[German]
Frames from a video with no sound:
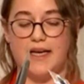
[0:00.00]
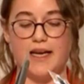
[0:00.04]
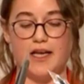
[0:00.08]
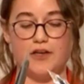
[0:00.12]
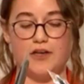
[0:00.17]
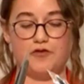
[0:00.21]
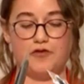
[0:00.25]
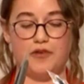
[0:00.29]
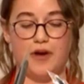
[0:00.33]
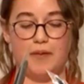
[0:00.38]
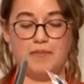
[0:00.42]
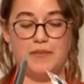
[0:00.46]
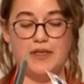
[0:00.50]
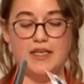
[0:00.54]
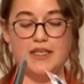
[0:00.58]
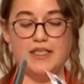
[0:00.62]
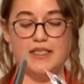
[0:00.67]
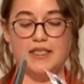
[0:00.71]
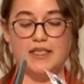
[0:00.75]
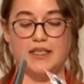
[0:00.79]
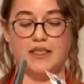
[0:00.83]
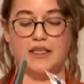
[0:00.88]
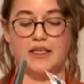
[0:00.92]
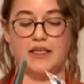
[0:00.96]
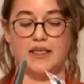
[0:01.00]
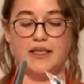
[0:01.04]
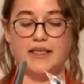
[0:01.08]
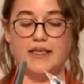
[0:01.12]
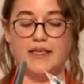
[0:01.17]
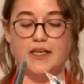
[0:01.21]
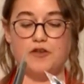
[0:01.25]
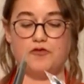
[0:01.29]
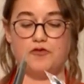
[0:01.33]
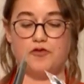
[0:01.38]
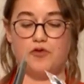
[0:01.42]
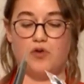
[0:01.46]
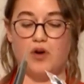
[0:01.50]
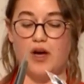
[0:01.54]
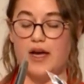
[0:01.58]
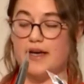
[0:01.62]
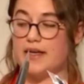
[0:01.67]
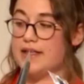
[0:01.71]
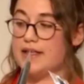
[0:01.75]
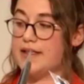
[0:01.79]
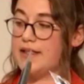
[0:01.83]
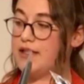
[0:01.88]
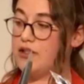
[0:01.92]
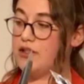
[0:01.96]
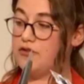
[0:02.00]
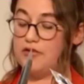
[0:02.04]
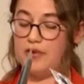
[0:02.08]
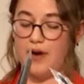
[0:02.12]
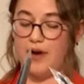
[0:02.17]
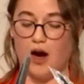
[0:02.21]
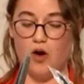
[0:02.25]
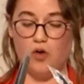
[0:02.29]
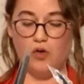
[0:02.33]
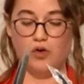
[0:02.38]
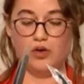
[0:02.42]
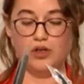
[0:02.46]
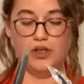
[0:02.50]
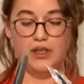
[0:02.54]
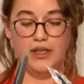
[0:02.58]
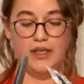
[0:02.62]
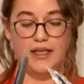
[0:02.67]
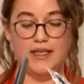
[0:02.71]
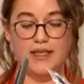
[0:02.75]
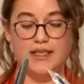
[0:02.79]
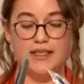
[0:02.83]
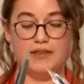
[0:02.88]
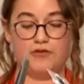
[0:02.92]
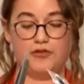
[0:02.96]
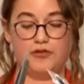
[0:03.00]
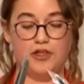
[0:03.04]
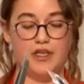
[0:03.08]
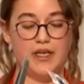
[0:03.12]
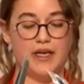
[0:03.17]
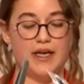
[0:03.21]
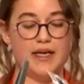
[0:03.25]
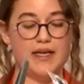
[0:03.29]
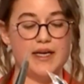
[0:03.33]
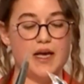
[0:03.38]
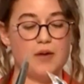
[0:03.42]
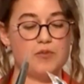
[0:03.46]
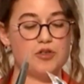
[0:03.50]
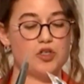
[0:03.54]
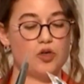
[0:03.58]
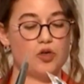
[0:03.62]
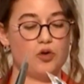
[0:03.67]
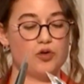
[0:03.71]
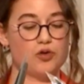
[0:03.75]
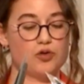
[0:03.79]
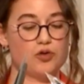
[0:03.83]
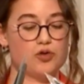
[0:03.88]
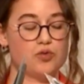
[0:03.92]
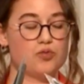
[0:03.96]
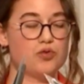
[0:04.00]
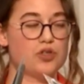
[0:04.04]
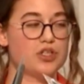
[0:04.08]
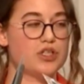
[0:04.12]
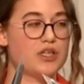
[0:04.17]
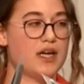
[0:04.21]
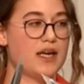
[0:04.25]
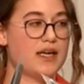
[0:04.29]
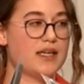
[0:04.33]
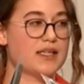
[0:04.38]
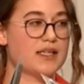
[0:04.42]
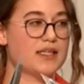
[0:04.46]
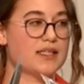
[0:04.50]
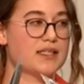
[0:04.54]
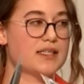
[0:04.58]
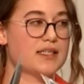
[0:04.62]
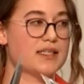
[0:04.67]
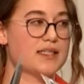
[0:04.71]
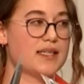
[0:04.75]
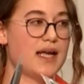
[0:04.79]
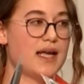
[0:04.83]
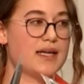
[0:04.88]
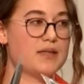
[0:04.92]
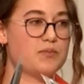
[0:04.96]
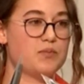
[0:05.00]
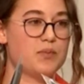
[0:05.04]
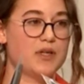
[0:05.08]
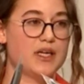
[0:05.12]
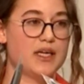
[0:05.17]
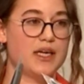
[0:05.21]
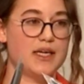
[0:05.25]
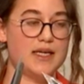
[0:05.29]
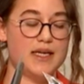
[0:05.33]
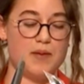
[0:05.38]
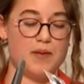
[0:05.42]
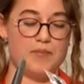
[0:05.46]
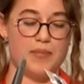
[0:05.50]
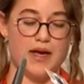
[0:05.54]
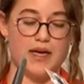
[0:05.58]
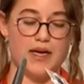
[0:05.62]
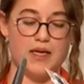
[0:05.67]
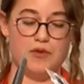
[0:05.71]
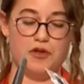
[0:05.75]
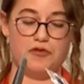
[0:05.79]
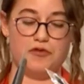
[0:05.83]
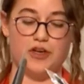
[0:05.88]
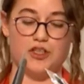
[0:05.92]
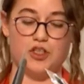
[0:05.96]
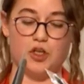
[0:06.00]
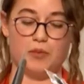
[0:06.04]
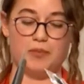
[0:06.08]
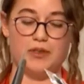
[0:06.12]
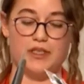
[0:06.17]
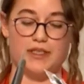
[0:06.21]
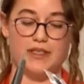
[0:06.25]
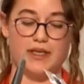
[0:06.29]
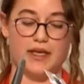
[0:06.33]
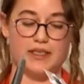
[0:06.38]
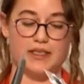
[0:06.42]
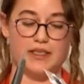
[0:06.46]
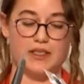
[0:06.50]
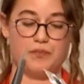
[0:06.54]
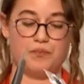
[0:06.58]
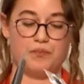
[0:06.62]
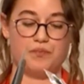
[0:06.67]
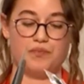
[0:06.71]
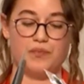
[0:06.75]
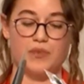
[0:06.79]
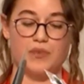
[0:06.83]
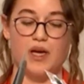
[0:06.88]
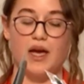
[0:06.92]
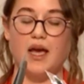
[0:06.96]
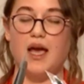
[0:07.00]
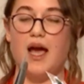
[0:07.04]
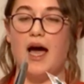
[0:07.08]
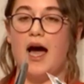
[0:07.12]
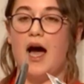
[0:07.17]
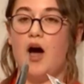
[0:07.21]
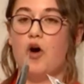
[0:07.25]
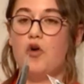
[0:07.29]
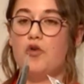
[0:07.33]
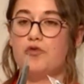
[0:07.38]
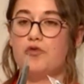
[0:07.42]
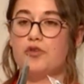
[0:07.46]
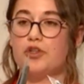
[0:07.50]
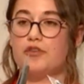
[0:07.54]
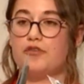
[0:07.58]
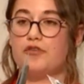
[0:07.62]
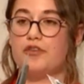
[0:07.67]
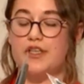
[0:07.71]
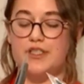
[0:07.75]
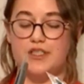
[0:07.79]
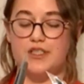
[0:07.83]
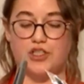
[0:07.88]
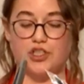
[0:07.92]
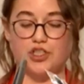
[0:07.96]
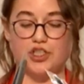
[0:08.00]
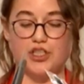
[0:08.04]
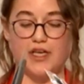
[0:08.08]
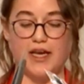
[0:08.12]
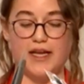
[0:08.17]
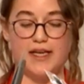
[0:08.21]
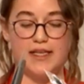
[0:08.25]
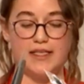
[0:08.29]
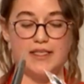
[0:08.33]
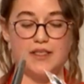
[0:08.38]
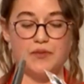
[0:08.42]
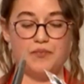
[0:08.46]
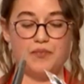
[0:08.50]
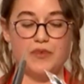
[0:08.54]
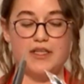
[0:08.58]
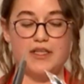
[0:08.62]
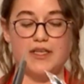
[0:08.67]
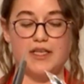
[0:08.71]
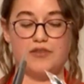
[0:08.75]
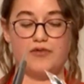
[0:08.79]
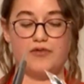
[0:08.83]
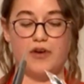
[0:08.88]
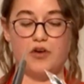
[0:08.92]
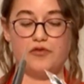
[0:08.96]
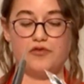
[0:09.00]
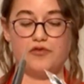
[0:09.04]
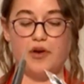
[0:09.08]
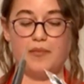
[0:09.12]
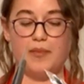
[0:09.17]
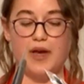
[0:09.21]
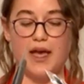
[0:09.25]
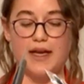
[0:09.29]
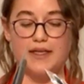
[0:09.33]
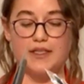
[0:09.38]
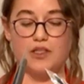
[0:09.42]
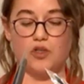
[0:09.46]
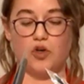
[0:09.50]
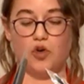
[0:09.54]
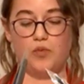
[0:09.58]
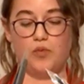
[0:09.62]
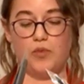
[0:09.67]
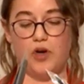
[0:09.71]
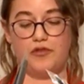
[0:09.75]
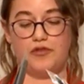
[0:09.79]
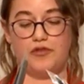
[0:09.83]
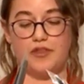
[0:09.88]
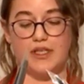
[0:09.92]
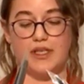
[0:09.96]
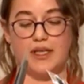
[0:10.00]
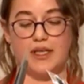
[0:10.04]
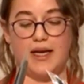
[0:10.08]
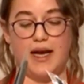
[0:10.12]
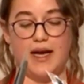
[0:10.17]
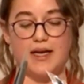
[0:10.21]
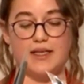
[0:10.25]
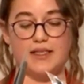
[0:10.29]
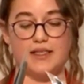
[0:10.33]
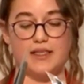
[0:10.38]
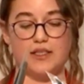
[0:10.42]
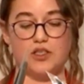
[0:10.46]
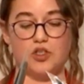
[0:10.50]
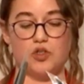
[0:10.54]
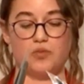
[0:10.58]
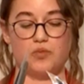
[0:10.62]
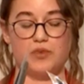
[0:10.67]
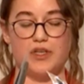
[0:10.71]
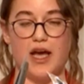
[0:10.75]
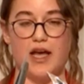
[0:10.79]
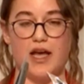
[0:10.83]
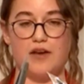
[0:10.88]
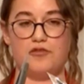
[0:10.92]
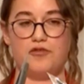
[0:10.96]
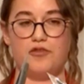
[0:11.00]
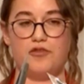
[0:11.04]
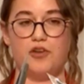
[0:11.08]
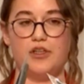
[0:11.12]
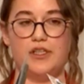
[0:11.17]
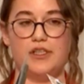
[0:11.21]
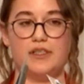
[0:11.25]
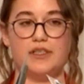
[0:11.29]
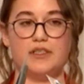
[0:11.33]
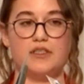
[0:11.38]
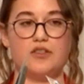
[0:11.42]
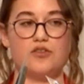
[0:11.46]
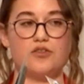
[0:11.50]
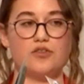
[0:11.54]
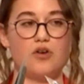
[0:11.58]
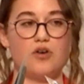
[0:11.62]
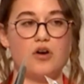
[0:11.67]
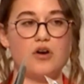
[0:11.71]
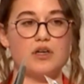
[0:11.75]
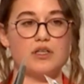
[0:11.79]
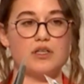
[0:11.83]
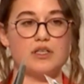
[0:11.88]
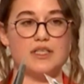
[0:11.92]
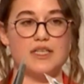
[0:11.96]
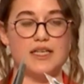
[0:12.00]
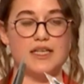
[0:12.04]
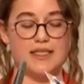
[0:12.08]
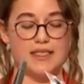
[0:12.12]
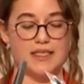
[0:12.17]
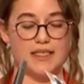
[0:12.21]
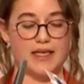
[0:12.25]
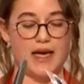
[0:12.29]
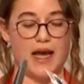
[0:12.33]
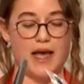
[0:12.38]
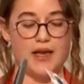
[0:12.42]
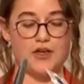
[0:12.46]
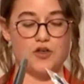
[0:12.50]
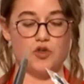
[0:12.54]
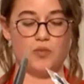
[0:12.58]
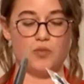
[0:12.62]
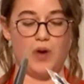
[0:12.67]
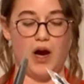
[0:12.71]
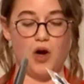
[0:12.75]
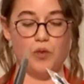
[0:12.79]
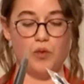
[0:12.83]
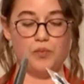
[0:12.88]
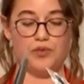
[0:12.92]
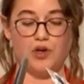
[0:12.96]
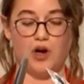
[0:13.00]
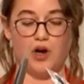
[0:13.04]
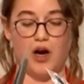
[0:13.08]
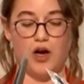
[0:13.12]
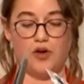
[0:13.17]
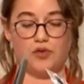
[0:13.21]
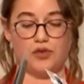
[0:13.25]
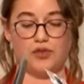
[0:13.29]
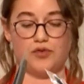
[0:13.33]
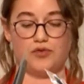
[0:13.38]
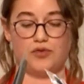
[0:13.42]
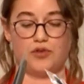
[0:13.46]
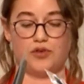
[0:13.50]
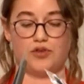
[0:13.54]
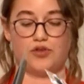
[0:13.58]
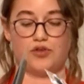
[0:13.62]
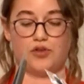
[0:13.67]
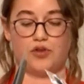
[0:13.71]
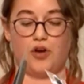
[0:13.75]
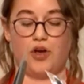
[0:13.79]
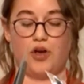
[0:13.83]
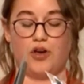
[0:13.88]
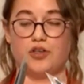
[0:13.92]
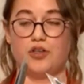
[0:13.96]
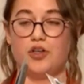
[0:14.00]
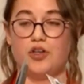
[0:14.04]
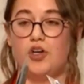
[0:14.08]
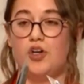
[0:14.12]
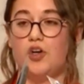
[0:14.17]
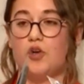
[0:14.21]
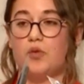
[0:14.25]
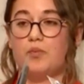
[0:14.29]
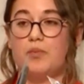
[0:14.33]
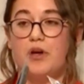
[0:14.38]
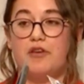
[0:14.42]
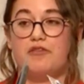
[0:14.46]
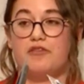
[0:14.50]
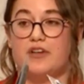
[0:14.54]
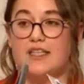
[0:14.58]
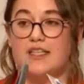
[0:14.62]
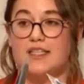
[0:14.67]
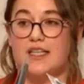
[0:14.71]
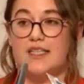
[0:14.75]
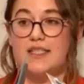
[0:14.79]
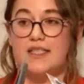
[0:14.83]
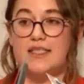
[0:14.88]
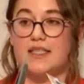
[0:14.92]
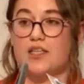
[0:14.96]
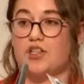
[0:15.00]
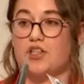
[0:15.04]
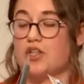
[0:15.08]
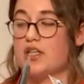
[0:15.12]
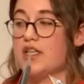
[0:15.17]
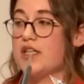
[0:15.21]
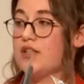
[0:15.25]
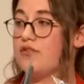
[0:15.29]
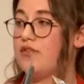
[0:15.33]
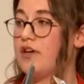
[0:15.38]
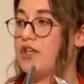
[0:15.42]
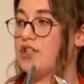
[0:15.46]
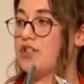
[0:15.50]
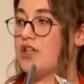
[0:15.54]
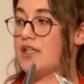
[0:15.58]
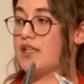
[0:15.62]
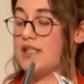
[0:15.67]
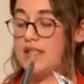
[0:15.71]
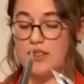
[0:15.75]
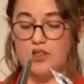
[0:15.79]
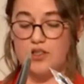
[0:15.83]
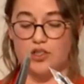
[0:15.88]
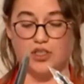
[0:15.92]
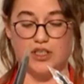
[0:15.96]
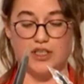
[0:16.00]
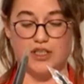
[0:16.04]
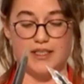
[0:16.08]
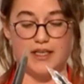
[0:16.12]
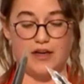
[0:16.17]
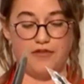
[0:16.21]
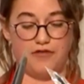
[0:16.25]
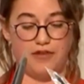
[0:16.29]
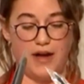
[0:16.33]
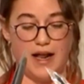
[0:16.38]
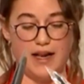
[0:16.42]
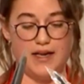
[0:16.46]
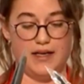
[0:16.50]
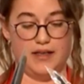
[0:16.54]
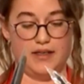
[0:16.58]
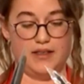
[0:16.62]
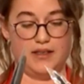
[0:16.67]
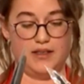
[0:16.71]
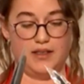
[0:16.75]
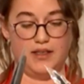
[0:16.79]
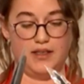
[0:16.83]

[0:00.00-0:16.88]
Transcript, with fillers: an Familien, in denen vorrangig die Frau für die Kinderbetreuung zuständig ist, sich seit Beginn der Pandemie verdoppelt hat. Auch wurde festgestellt, dass Frauen vermehrt in Homeoffice gegangen sind, um die anfallenden Sorgetätigkeiten überhaupt noch ausführen zu können. Und bei Vätern ist das schlichtweg statistisch nicht der Fall.